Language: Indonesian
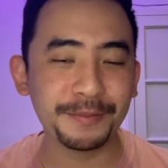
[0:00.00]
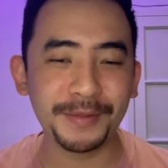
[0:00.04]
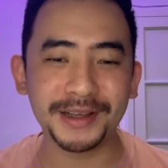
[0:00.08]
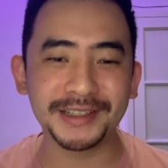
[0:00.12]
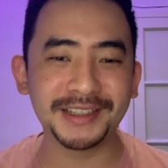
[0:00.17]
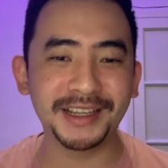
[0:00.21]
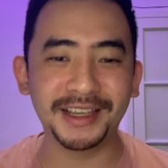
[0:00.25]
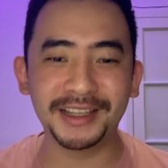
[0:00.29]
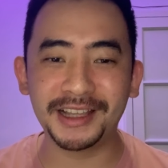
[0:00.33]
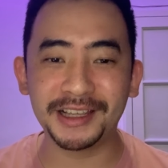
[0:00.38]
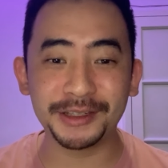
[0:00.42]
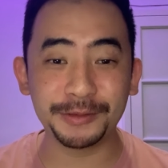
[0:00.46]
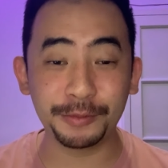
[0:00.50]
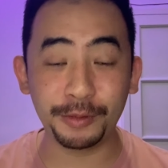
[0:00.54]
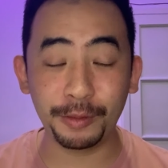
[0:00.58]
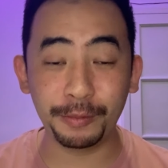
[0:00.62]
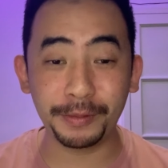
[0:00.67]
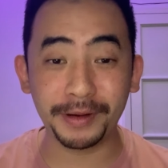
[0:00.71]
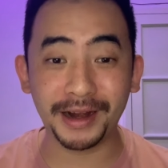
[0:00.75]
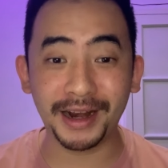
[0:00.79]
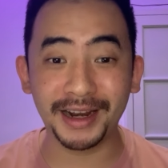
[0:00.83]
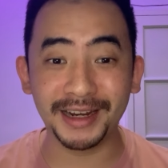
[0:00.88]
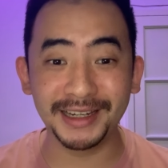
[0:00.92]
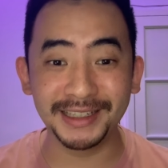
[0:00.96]
Pasti kita
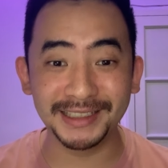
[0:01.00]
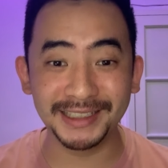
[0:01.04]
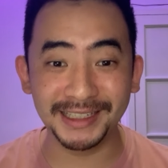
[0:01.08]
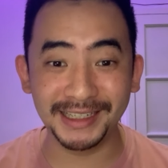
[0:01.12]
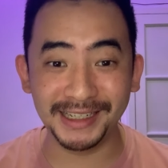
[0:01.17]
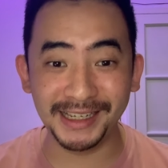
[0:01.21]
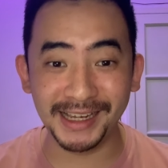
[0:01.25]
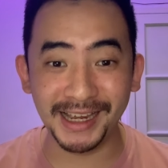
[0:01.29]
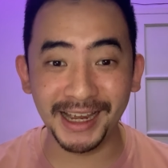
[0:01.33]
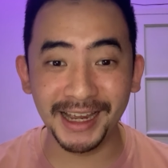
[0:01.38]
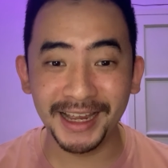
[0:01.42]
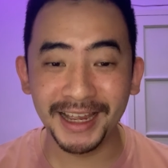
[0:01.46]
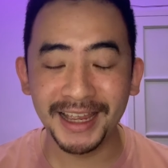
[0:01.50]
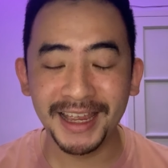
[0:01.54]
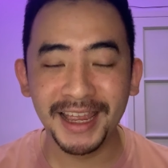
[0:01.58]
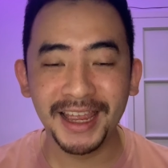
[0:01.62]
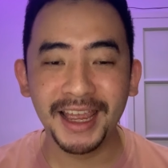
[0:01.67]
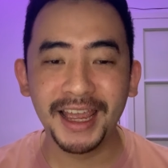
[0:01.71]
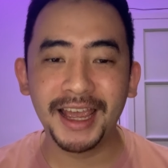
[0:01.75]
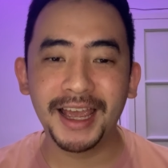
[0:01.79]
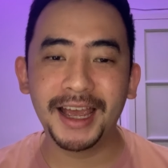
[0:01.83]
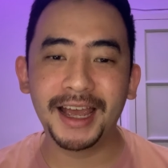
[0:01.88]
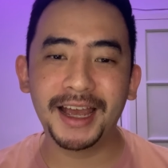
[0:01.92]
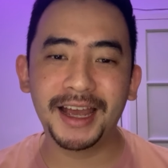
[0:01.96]
semua pernah di sini ya.
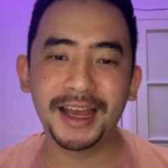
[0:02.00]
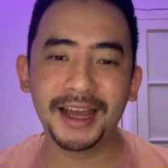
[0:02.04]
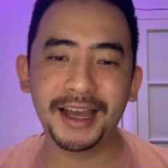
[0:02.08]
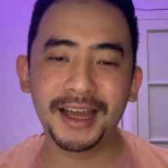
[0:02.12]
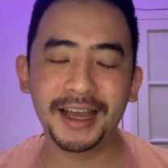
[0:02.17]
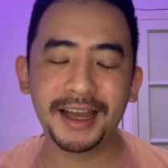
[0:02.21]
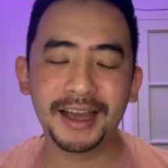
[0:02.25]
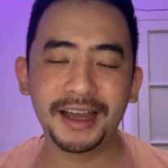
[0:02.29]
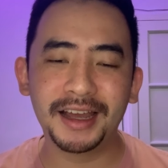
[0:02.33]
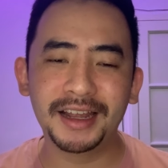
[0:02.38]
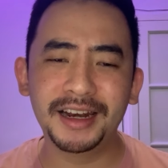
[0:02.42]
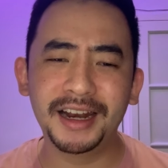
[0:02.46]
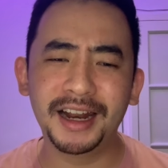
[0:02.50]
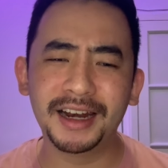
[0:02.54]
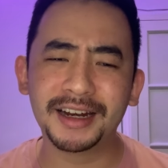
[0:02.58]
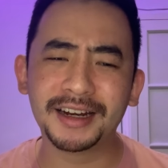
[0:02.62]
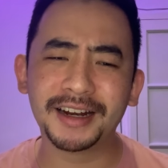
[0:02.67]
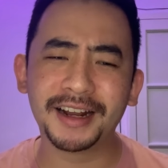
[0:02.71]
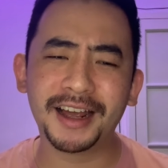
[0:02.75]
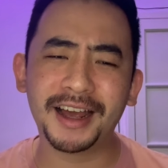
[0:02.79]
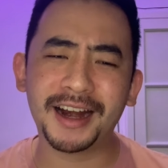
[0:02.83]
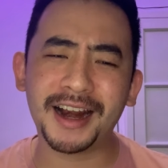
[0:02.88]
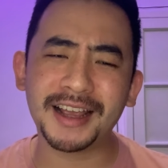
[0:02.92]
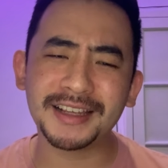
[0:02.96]
Uh,
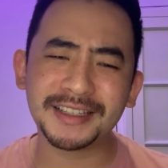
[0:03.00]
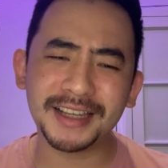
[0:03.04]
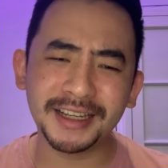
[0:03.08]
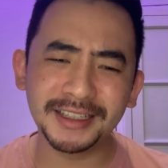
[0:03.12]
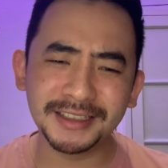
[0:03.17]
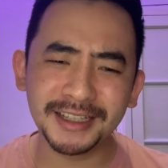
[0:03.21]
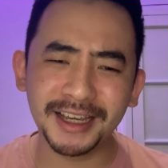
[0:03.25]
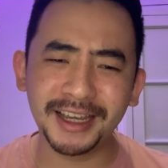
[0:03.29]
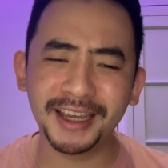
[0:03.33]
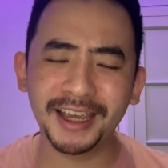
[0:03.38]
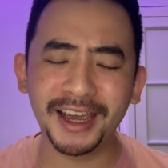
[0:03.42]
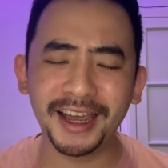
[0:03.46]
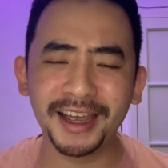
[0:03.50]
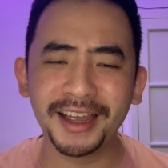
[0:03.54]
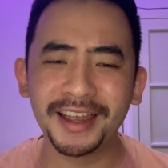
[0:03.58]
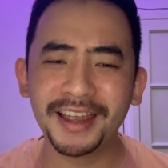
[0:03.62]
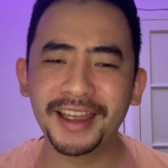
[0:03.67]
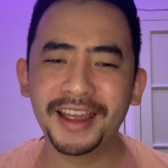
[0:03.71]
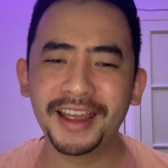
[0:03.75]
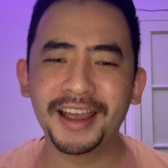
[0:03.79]
dan rasanya ya